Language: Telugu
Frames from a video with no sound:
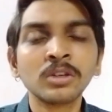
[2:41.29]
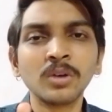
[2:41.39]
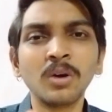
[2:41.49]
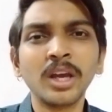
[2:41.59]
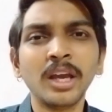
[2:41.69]
సో
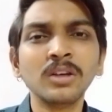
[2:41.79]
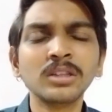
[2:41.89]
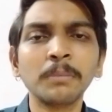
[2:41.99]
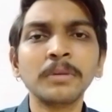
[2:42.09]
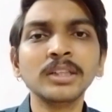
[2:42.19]
ఏదో
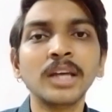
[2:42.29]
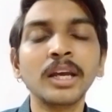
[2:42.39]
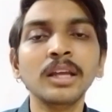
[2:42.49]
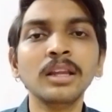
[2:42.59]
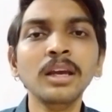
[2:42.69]
సంథింగ్
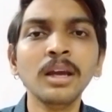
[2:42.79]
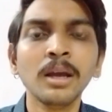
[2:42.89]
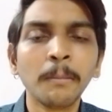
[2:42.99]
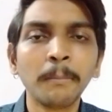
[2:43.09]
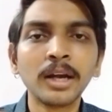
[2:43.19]
జరిగింది
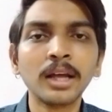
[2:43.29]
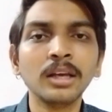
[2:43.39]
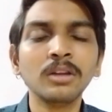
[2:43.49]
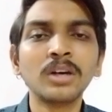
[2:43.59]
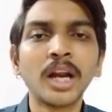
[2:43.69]
బట్
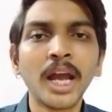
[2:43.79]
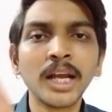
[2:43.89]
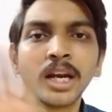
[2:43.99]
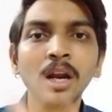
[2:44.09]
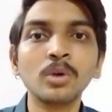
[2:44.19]
అదేదో
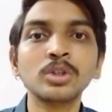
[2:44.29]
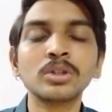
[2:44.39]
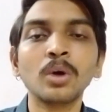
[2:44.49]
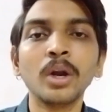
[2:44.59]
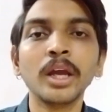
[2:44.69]
ట్రయాంగిల్ లవ్
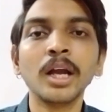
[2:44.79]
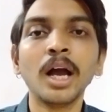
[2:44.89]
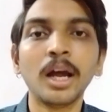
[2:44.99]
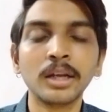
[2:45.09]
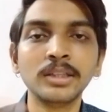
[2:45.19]
స్టోరీగా